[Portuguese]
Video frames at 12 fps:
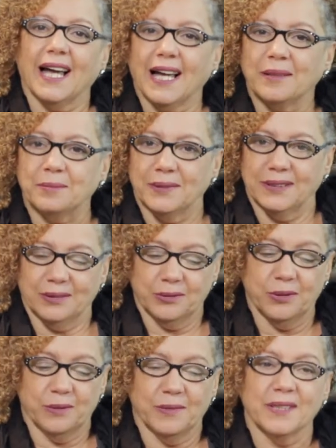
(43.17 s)
abre
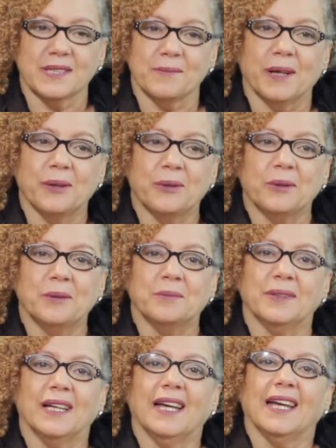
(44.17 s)
o romance
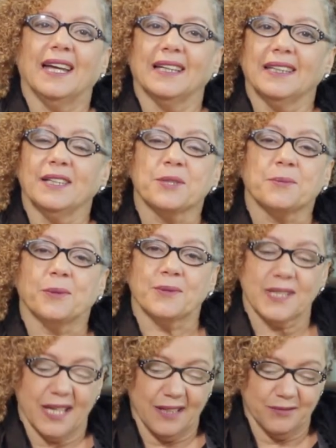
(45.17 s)
Mayombe, ela é
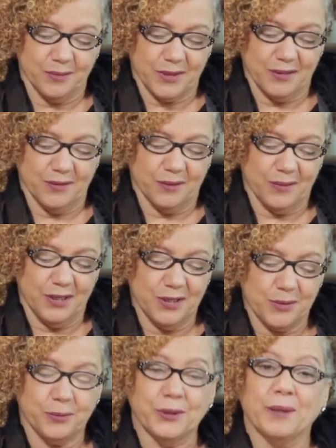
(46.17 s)
responsável,
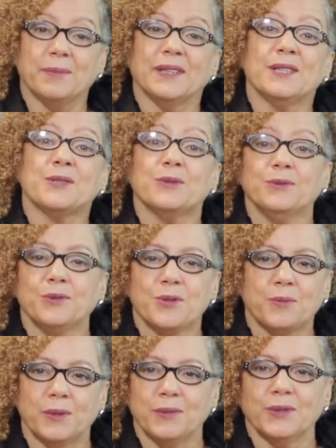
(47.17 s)
possivelmente, por apenas um dos
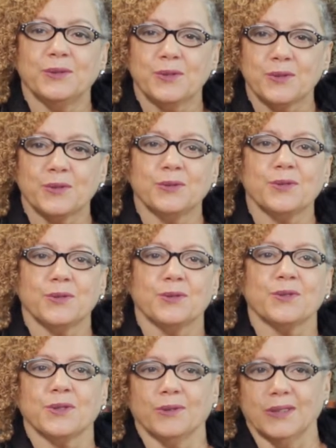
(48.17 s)
primeiros
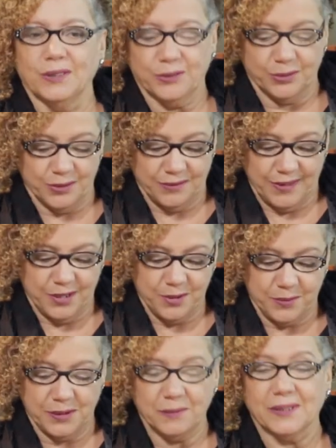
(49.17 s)
sustos que o leitor vai
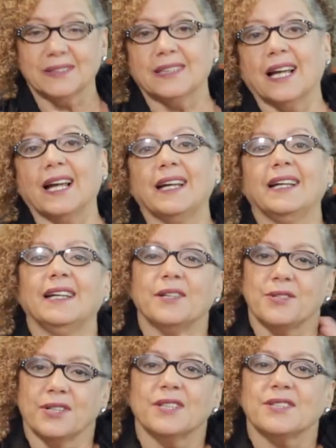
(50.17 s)
experimentar
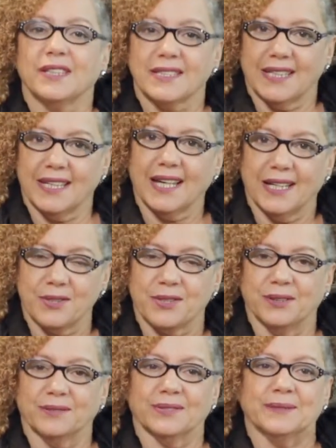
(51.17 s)
diante dessa
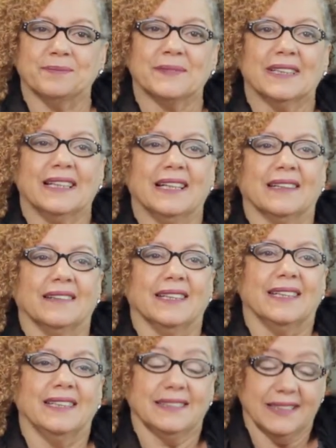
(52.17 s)
narrativa.
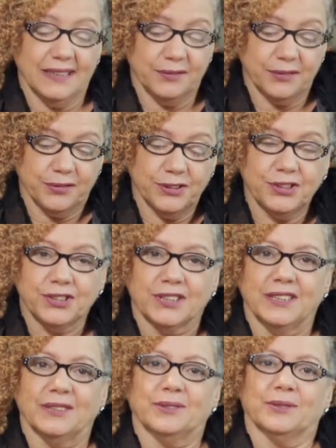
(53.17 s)
É, esse livro foi
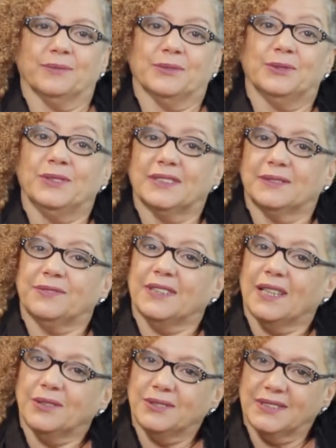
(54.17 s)
escrito no
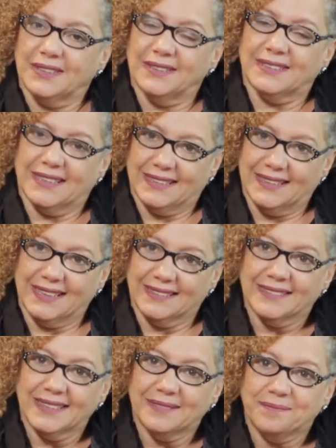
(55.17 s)
final dos anos
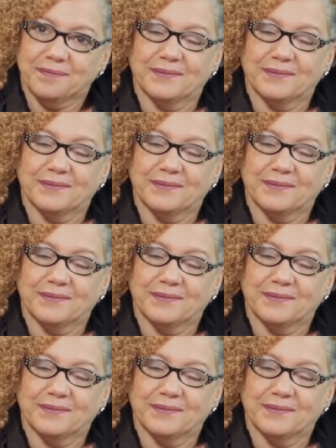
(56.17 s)
70,